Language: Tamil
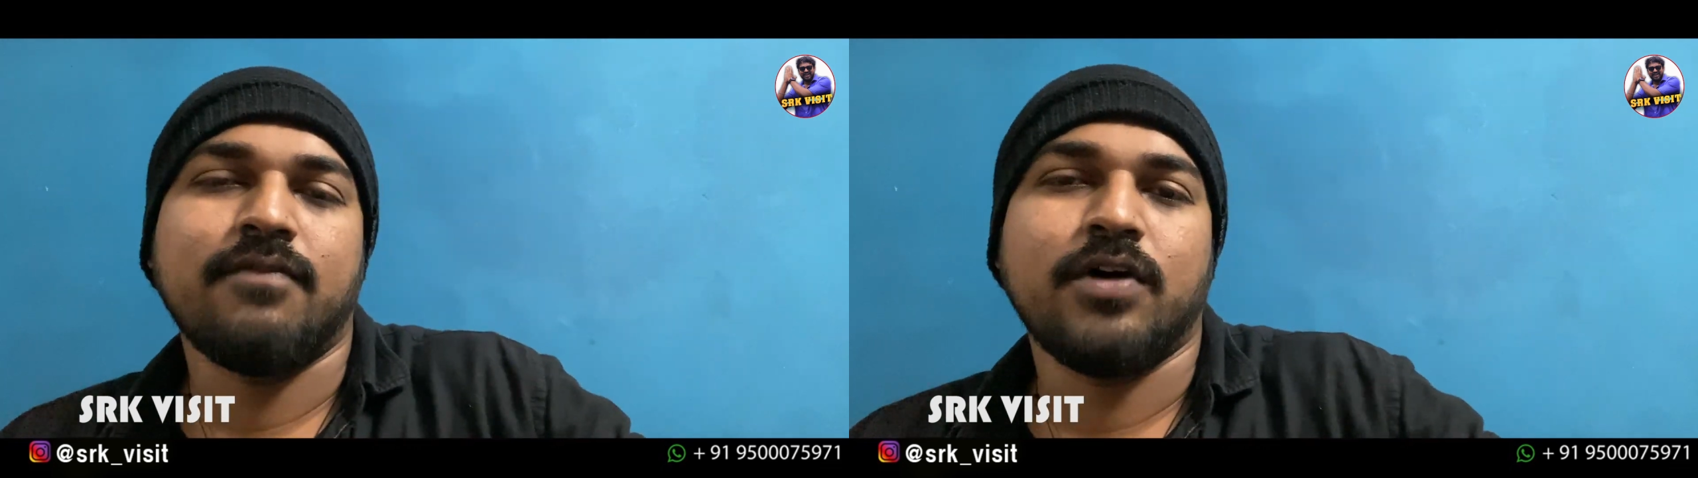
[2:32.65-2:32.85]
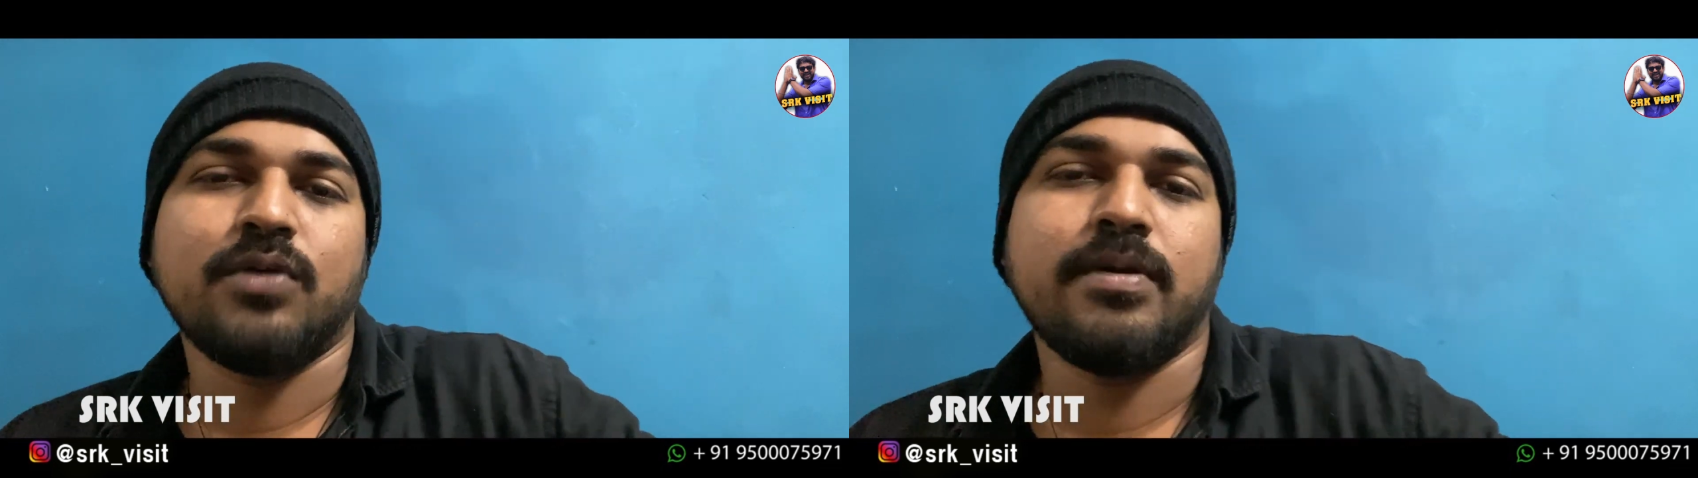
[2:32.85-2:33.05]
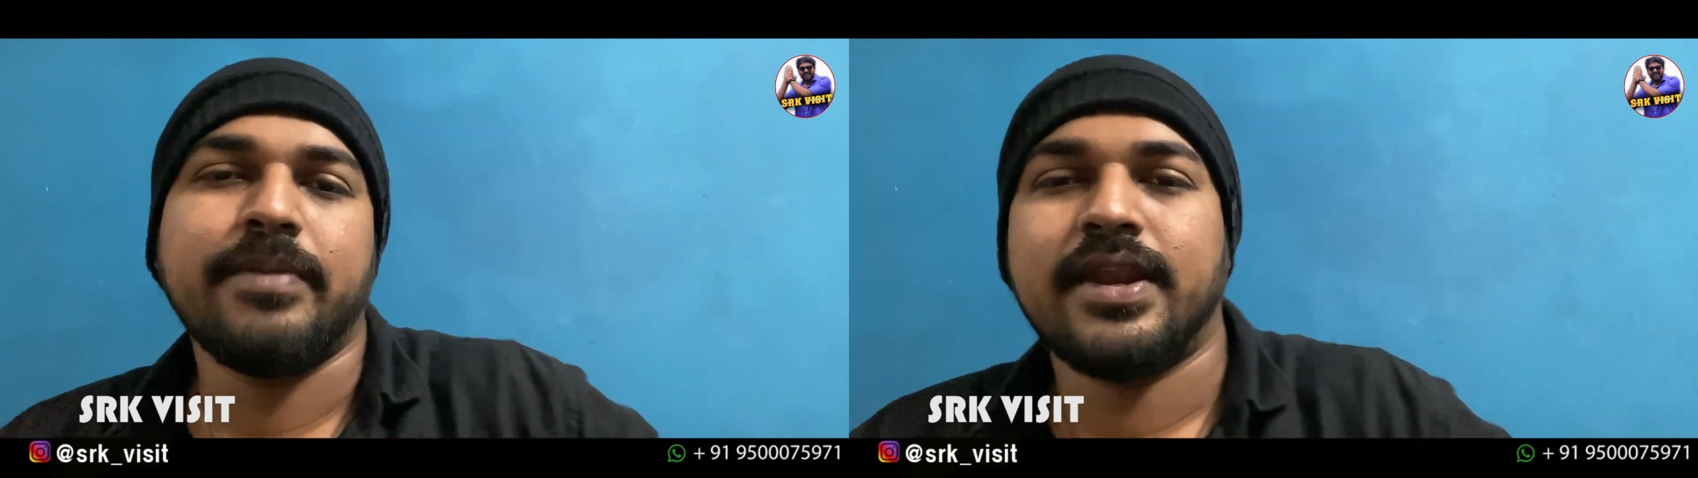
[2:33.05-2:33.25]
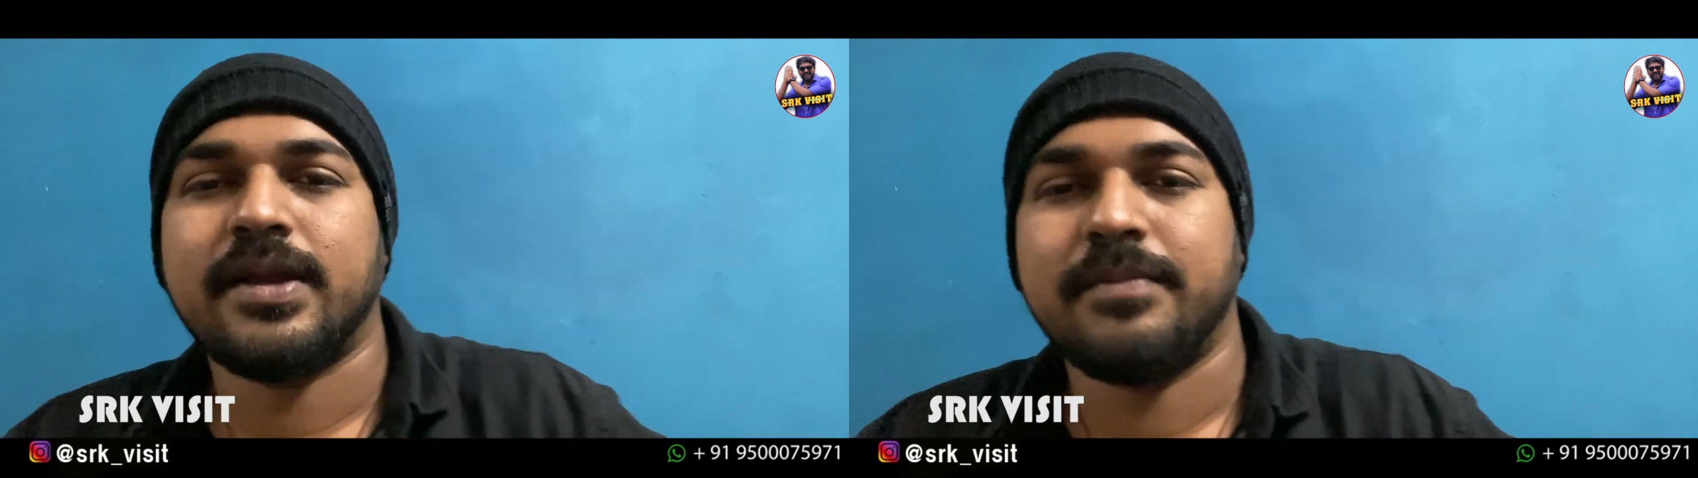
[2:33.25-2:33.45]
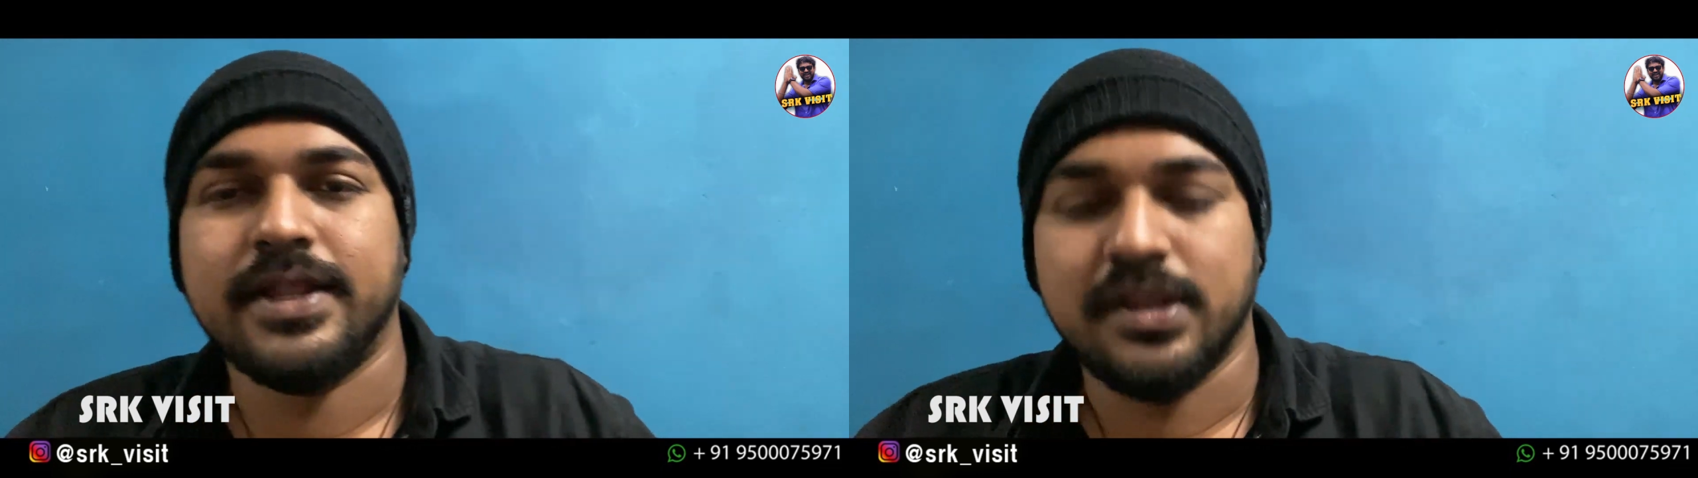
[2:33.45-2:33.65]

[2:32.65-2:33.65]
வரும் அப்படின்ற மாதிரி